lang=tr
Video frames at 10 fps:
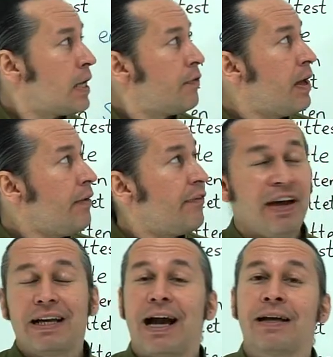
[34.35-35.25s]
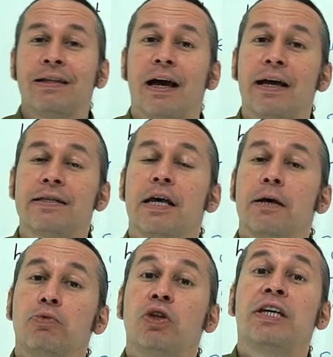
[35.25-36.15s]
ve Vergangenheit
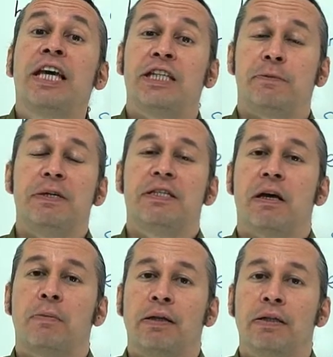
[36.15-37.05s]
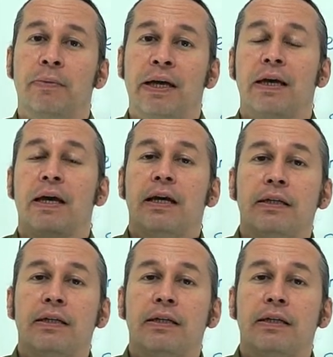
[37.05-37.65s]
bu da geçmiş zaman demek.